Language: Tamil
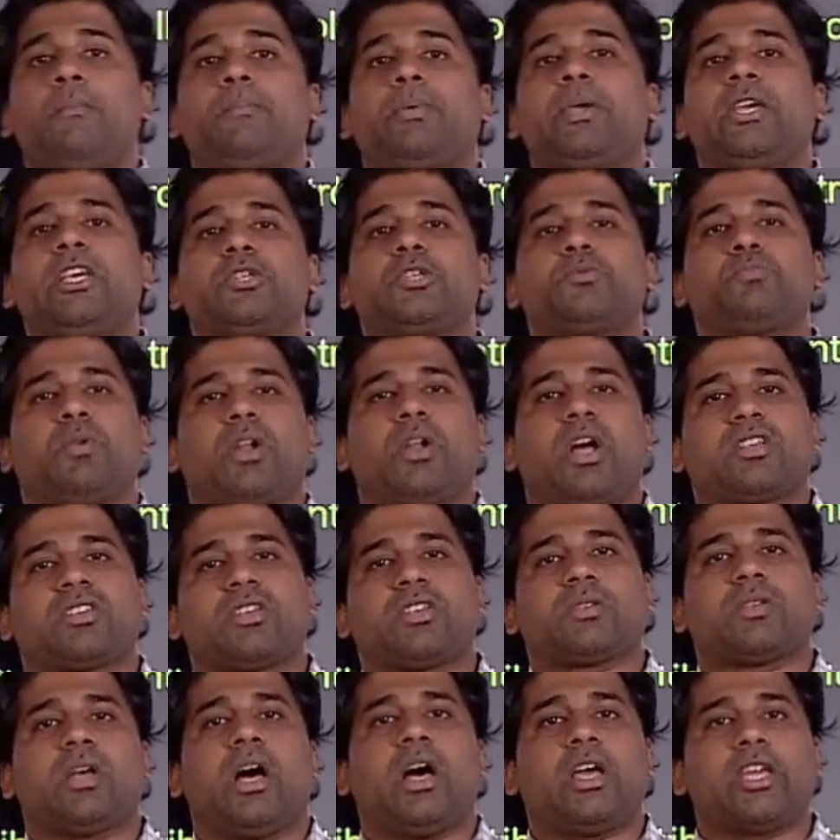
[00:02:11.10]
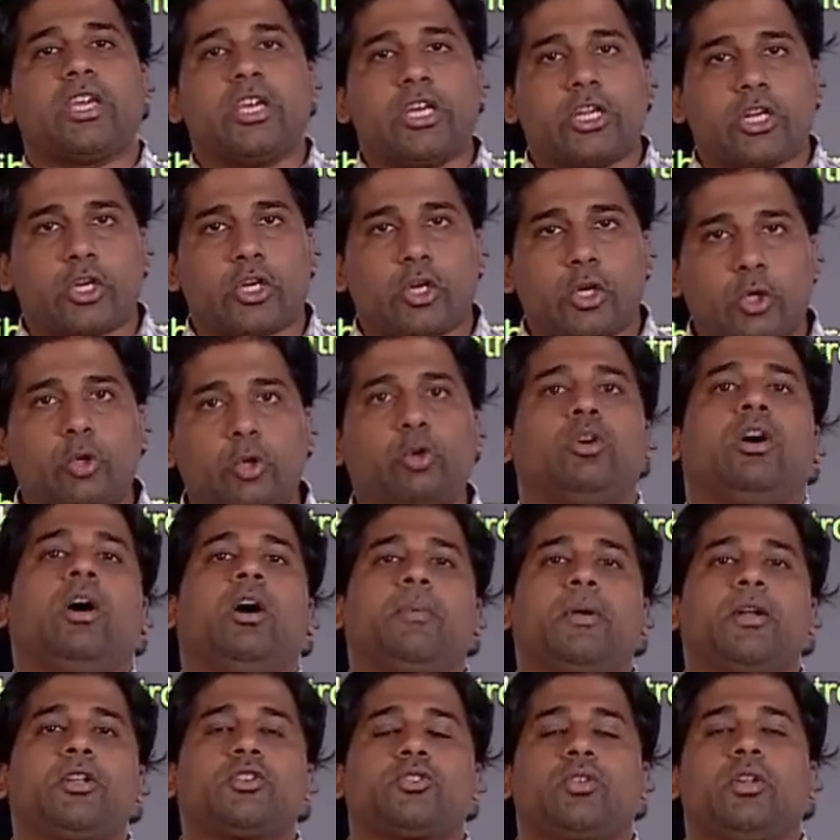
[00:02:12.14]
பீஸ் ப்ராசஸாக இருக்கணும்
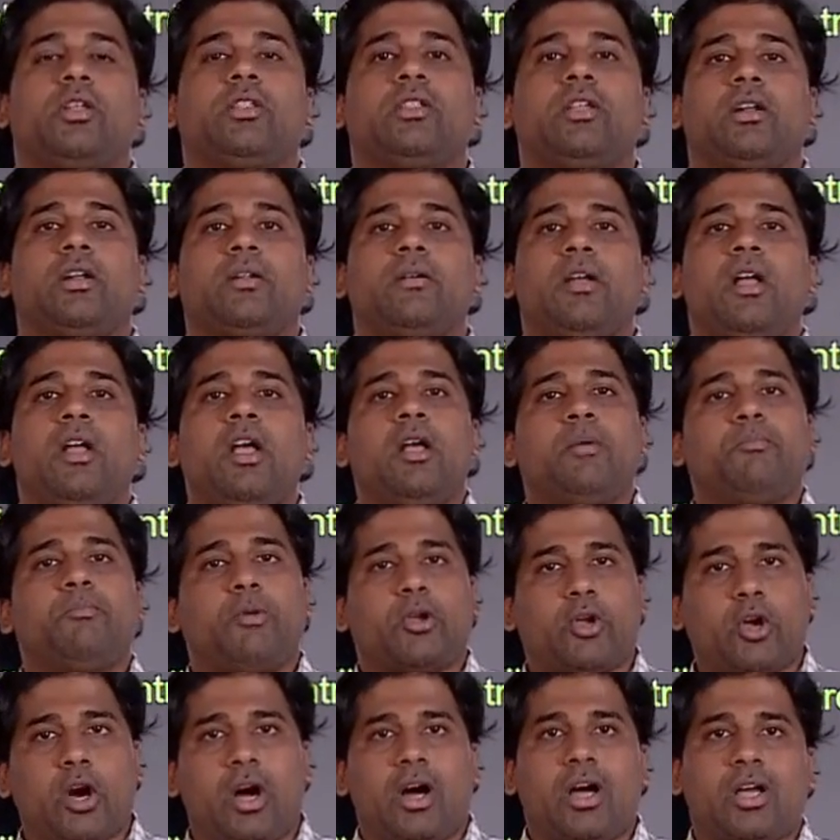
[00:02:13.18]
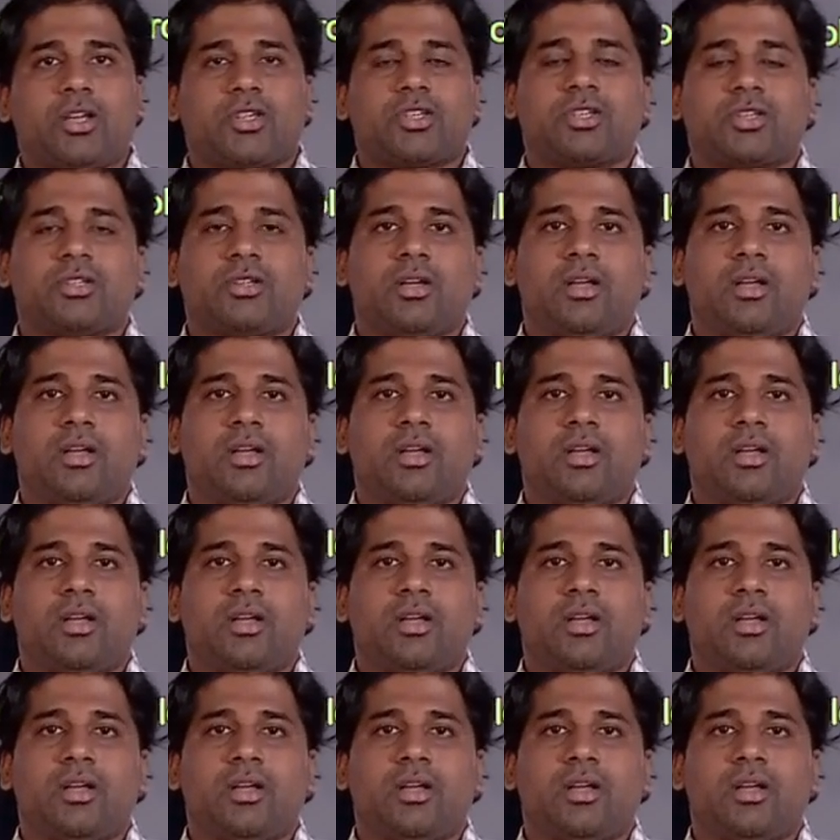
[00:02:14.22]
அப்படின்னு சொல்லியிருந்தார் பிகாஸ்